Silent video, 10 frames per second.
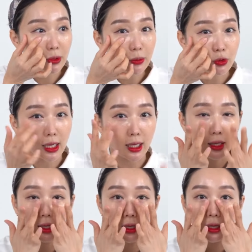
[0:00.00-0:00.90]
않아요. 탄력하게
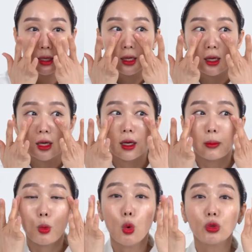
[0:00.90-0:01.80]
딱.
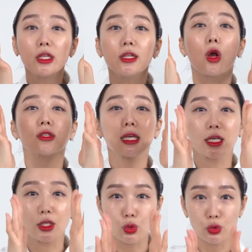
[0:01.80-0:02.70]
모든 것의
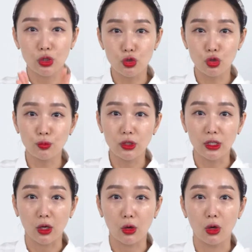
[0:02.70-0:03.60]
네. 기초는
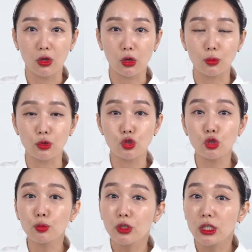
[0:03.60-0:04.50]
수분이에요, 여러분.
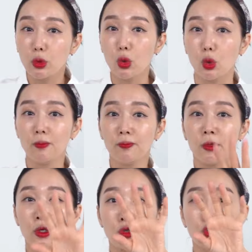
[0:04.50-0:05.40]
수분이고
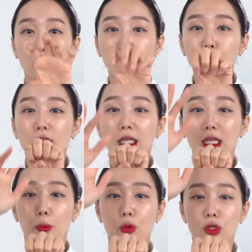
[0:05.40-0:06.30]
수분이
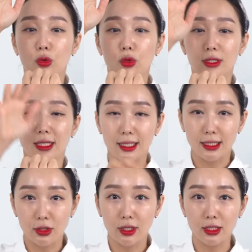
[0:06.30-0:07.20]
기본적으로 차
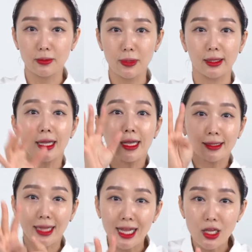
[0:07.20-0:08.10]
있어야지만
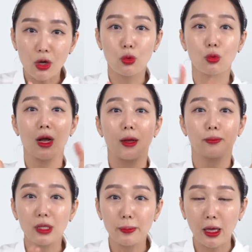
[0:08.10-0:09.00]
탄력과
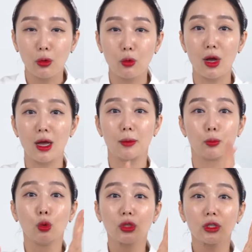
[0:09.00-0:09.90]
미백과
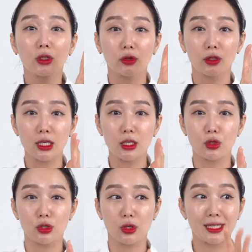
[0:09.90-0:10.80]
모든 것들을
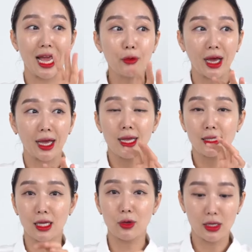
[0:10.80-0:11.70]
챙길 수 있어요. 산화,
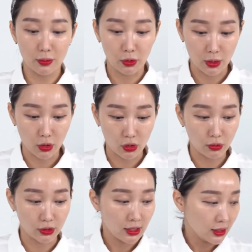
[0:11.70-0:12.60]
산화가 뭐냐면
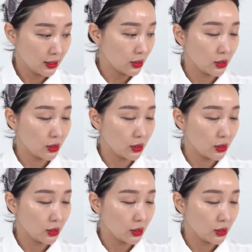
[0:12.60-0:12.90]
여러분